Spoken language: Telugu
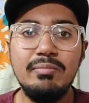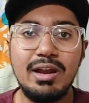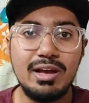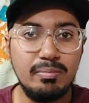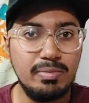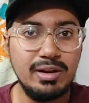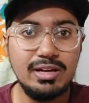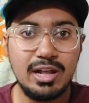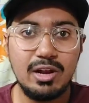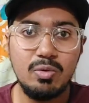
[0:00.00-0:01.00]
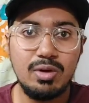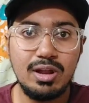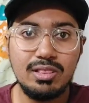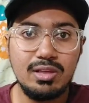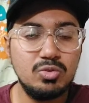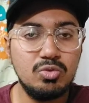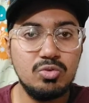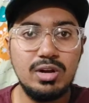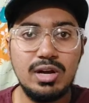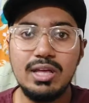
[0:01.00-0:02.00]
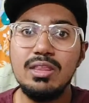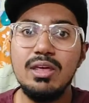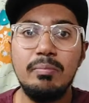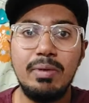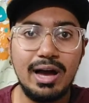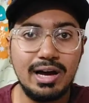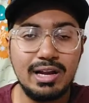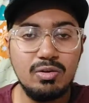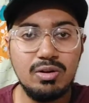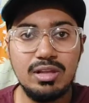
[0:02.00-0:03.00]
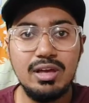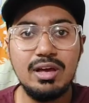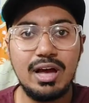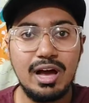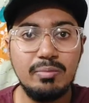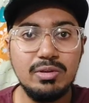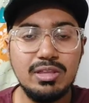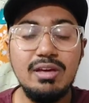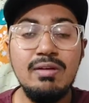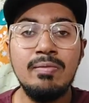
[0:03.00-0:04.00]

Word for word: మన కంపెనీ టర్న్ ఓవర్ అంతా చూసుకున్నట్టయితే బాగానే ఉంది కాకపోతే